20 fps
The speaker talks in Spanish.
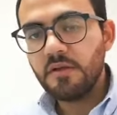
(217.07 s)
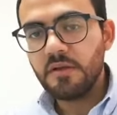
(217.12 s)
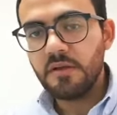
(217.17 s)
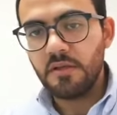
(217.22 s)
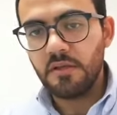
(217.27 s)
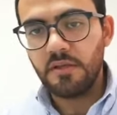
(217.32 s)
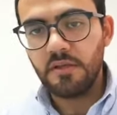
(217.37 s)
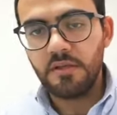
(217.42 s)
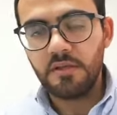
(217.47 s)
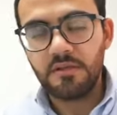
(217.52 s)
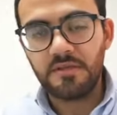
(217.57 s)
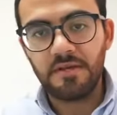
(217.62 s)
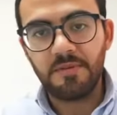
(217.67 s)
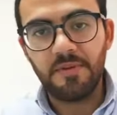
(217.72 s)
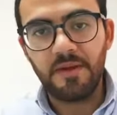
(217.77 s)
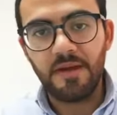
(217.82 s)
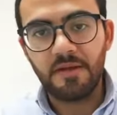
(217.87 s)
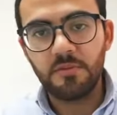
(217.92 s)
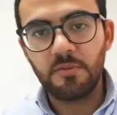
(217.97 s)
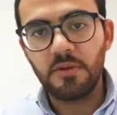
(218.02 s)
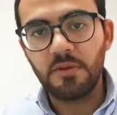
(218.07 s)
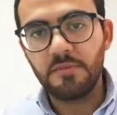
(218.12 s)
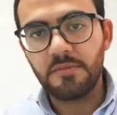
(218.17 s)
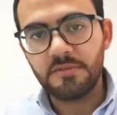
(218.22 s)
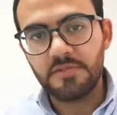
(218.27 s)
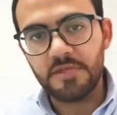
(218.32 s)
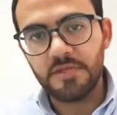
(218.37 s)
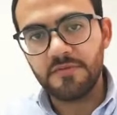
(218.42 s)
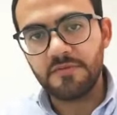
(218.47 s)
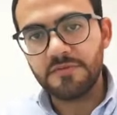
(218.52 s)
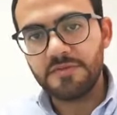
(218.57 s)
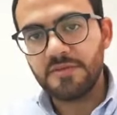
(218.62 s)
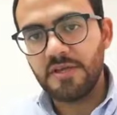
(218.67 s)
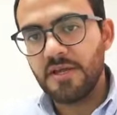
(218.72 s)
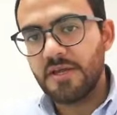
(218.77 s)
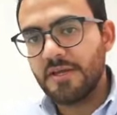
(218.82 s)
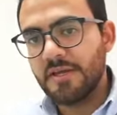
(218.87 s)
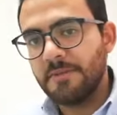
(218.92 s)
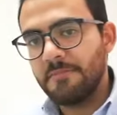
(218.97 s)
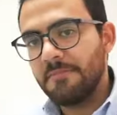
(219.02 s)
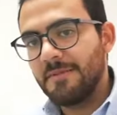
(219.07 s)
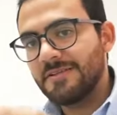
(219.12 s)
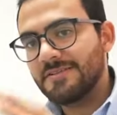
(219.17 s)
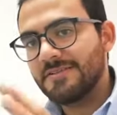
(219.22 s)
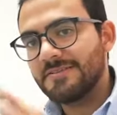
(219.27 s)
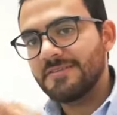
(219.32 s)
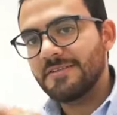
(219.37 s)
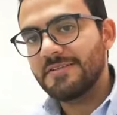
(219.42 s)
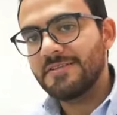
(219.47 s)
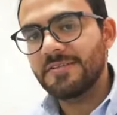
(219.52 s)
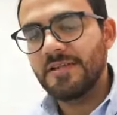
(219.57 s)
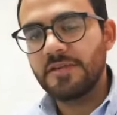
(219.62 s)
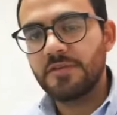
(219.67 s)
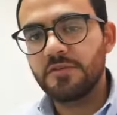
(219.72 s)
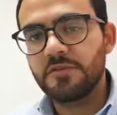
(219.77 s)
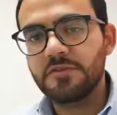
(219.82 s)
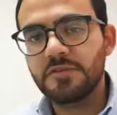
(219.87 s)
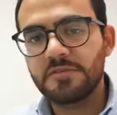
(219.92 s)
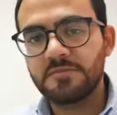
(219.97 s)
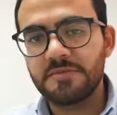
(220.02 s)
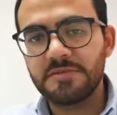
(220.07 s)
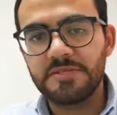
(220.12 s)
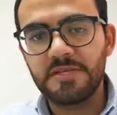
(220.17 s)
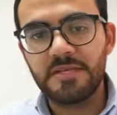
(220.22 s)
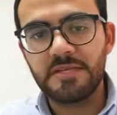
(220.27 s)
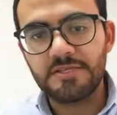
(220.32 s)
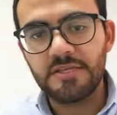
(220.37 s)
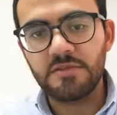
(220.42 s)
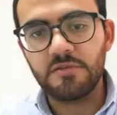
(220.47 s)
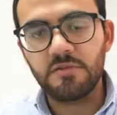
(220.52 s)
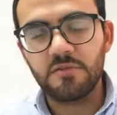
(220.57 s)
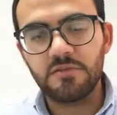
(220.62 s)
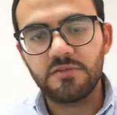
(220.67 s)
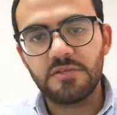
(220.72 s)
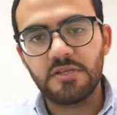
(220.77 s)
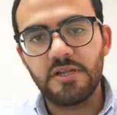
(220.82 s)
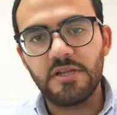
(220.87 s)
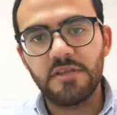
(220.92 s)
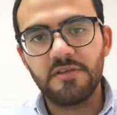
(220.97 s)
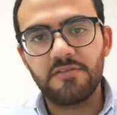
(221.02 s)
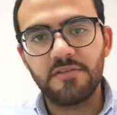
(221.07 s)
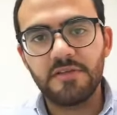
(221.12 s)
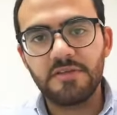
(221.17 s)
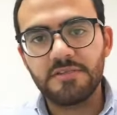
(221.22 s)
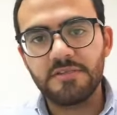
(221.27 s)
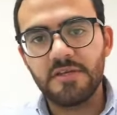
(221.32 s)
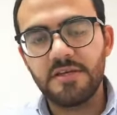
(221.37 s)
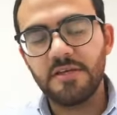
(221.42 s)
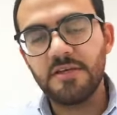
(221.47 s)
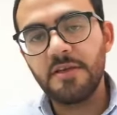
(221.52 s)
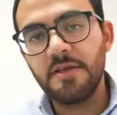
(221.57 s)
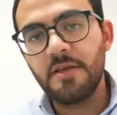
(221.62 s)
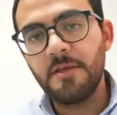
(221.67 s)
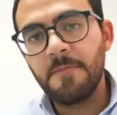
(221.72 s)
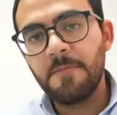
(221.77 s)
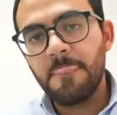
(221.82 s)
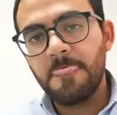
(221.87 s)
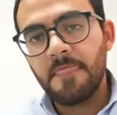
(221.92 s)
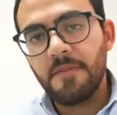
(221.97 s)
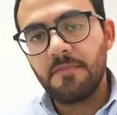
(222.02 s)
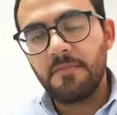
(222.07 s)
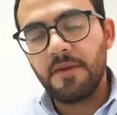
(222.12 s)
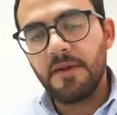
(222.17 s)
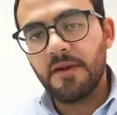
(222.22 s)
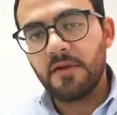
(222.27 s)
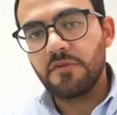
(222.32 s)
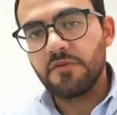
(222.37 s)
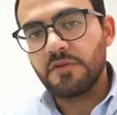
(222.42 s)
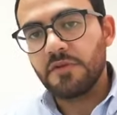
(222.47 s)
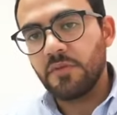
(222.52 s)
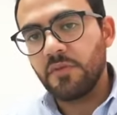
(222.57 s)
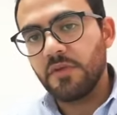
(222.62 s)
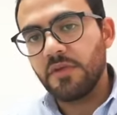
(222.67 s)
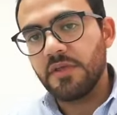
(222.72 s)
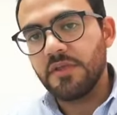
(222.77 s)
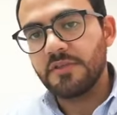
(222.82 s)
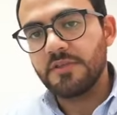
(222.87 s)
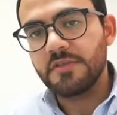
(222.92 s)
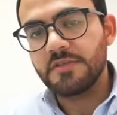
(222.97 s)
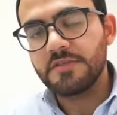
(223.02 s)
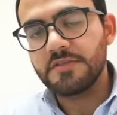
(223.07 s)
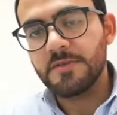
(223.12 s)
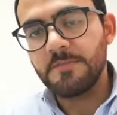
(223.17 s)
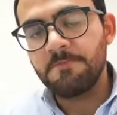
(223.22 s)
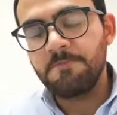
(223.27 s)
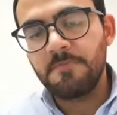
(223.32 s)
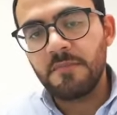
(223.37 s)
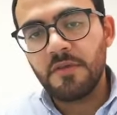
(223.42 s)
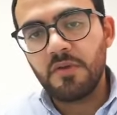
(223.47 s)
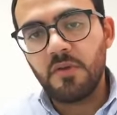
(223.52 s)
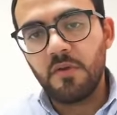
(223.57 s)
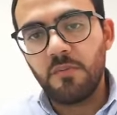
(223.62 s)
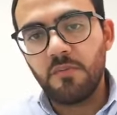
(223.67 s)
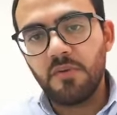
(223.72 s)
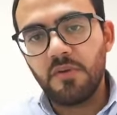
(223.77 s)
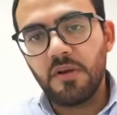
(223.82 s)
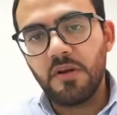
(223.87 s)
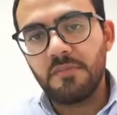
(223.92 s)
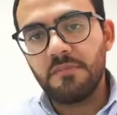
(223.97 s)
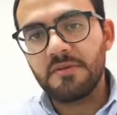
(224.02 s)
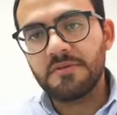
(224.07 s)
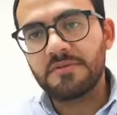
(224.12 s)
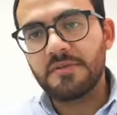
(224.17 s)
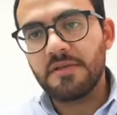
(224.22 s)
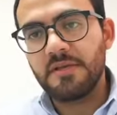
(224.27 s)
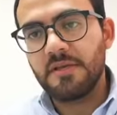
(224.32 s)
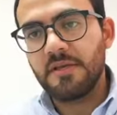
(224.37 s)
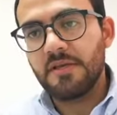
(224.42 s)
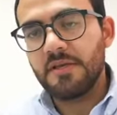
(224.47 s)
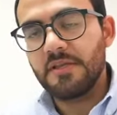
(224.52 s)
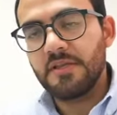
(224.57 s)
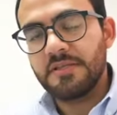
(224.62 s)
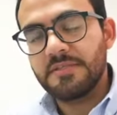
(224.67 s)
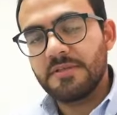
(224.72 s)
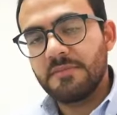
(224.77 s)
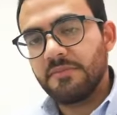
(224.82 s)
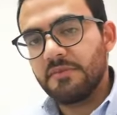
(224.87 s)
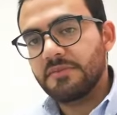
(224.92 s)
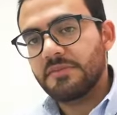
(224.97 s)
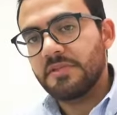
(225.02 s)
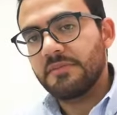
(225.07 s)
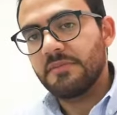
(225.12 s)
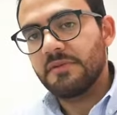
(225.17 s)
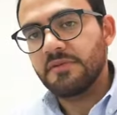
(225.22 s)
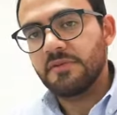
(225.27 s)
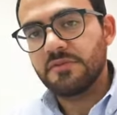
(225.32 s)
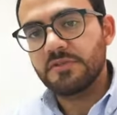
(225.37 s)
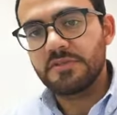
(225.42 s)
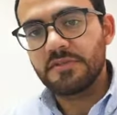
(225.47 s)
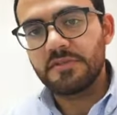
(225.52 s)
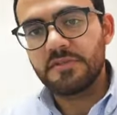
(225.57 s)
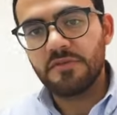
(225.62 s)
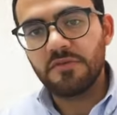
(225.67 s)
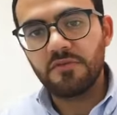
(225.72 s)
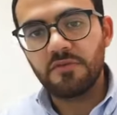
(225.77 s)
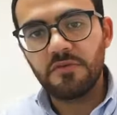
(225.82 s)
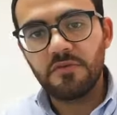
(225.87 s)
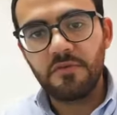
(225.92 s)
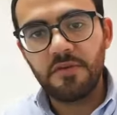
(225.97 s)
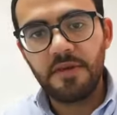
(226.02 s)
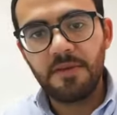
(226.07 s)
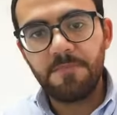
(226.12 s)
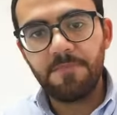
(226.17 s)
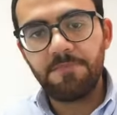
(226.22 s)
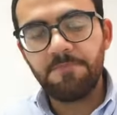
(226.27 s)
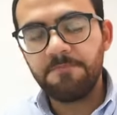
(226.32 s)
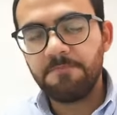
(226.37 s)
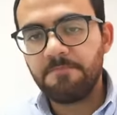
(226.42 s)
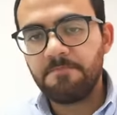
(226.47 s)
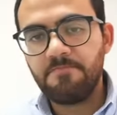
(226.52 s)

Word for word: eh, trabajando en la materia fiscal y más de 6 años especializándonos en la defensa para contribuyentes con problemas eh, de este procedimiento 69B